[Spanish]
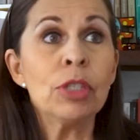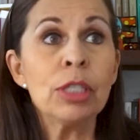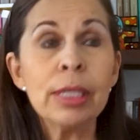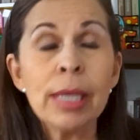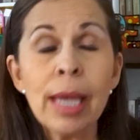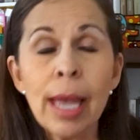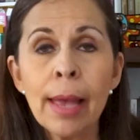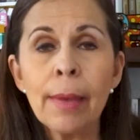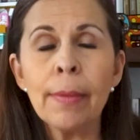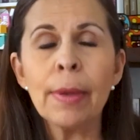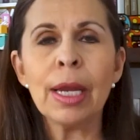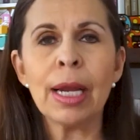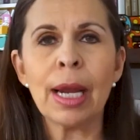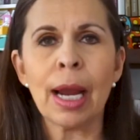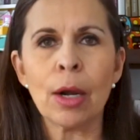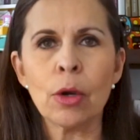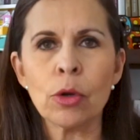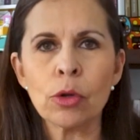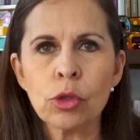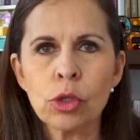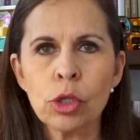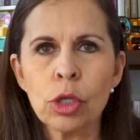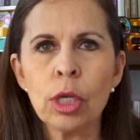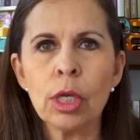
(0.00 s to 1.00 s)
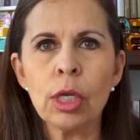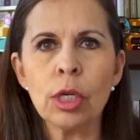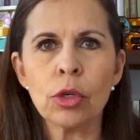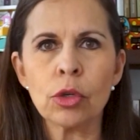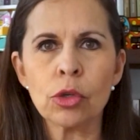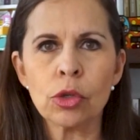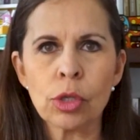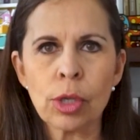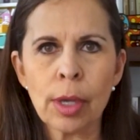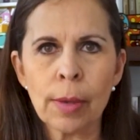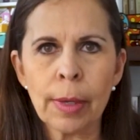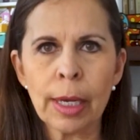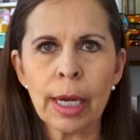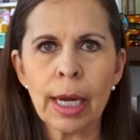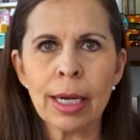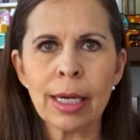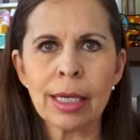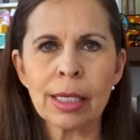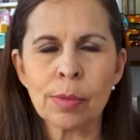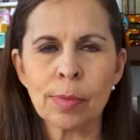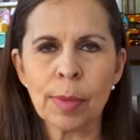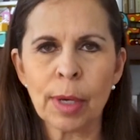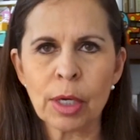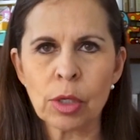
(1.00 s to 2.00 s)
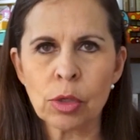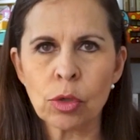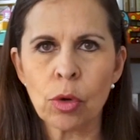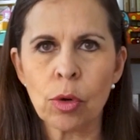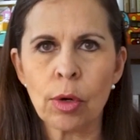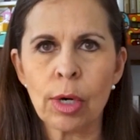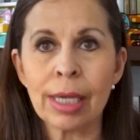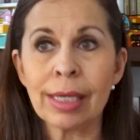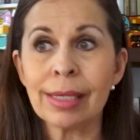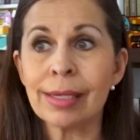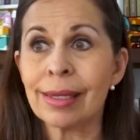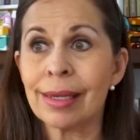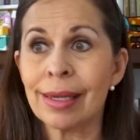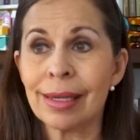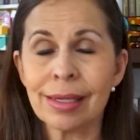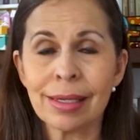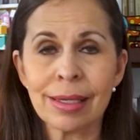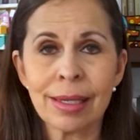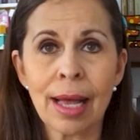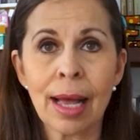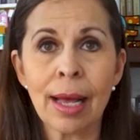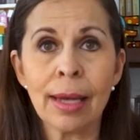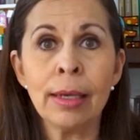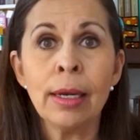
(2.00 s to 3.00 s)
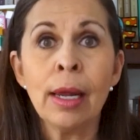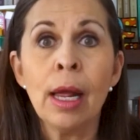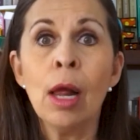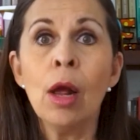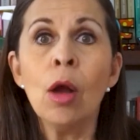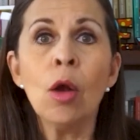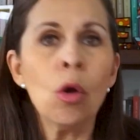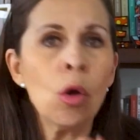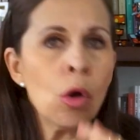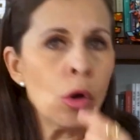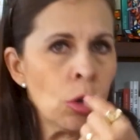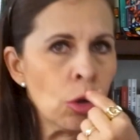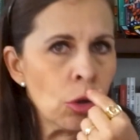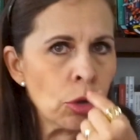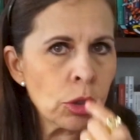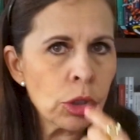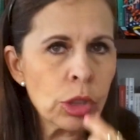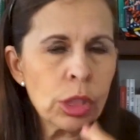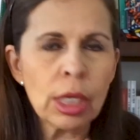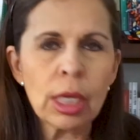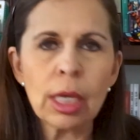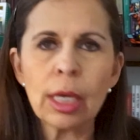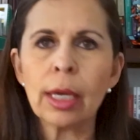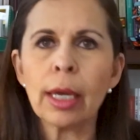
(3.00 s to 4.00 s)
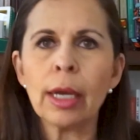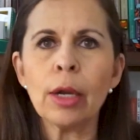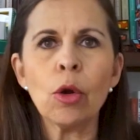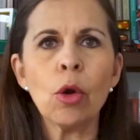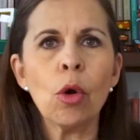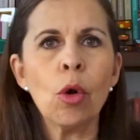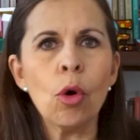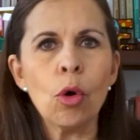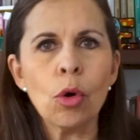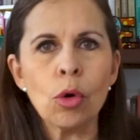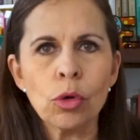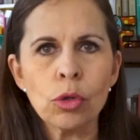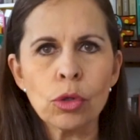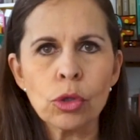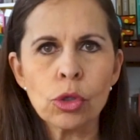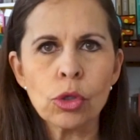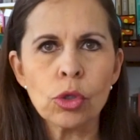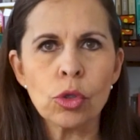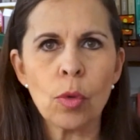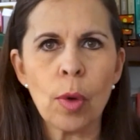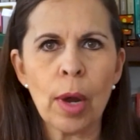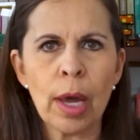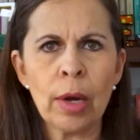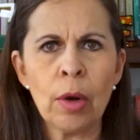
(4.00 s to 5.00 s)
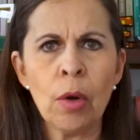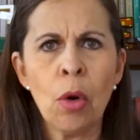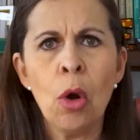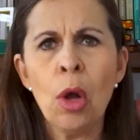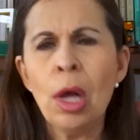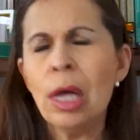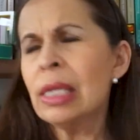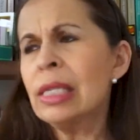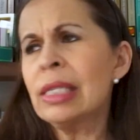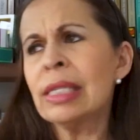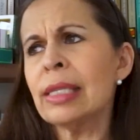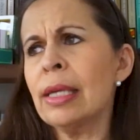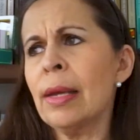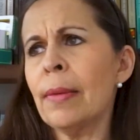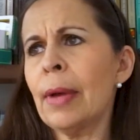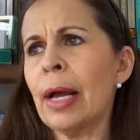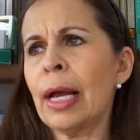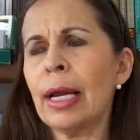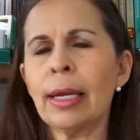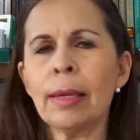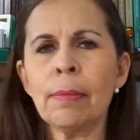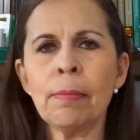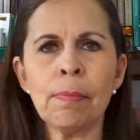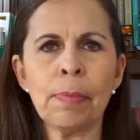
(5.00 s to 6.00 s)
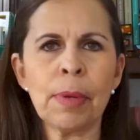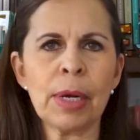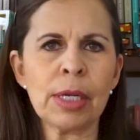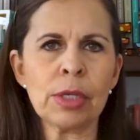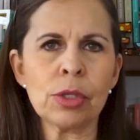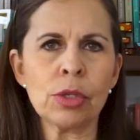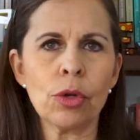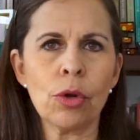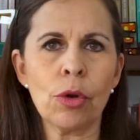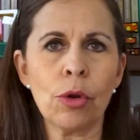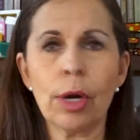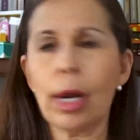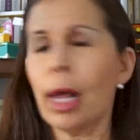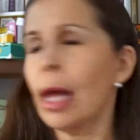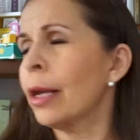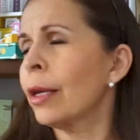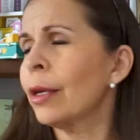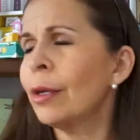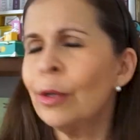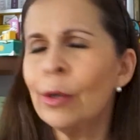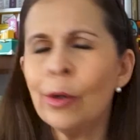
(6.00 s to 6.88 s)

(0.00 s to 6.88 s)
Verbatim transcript: Lleven a los niños a ver a las personas que están con oxígeno o con suero. Se van a impresionar.